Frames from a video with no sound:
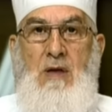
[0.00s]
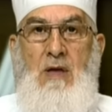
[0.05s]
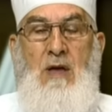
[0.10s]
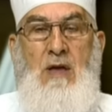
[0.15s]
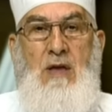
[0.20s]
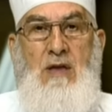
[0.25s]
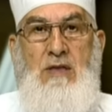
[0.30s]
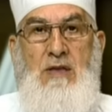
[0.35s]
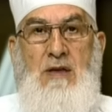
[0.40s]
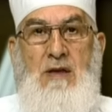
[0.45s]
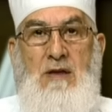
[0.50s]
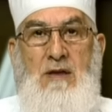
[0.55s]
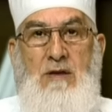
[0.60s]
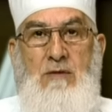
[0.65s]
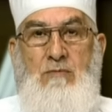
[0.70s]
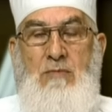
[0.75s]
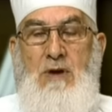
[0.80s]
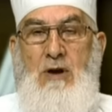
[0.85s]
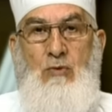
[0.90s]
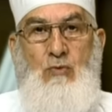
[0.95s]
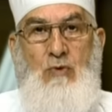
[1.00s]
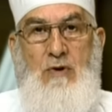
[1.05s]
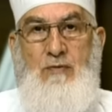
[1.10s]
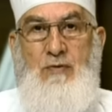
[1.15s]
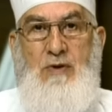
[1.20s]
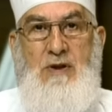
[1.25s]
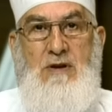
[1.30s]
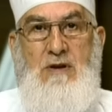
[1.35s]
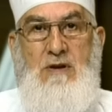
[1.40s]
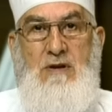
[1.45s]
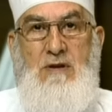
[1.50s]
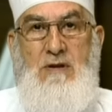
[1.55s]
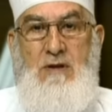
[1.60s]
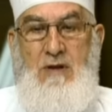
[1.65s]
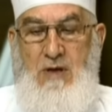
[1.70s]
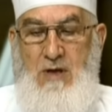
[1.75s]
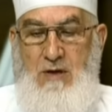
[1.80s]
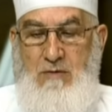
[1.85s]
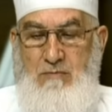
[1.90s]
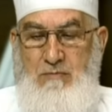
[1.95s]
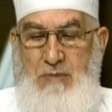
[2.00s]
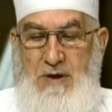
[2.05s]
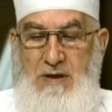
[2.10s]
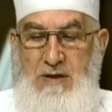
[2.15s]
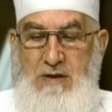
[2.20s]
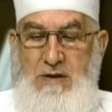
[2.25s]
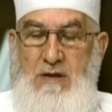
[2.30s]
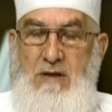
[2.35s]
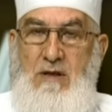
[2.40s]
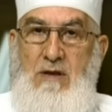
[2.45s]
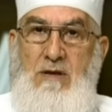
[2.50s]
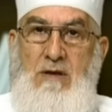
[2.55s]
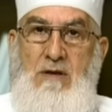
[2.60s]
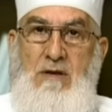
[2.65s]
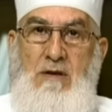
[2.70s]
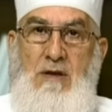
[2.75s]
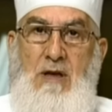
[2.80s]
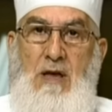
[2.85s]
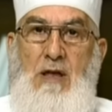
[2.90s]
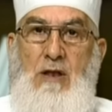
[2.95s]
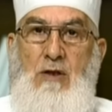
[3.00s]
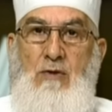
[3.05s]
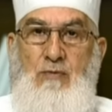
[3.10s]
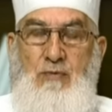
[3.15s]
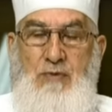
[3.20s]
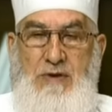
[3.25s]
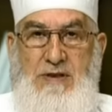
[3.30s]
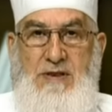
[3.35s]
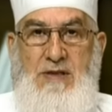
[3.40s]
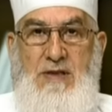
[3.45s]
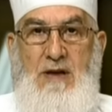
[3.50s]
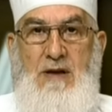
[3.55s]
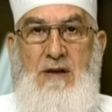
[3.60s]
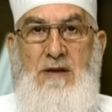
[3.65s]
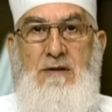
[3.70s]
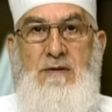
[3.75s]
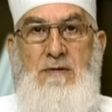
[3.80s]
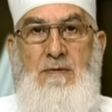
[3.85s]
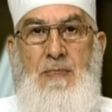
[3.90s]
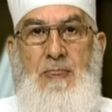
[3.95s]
هي ما هو الفرق بين آه، الفدية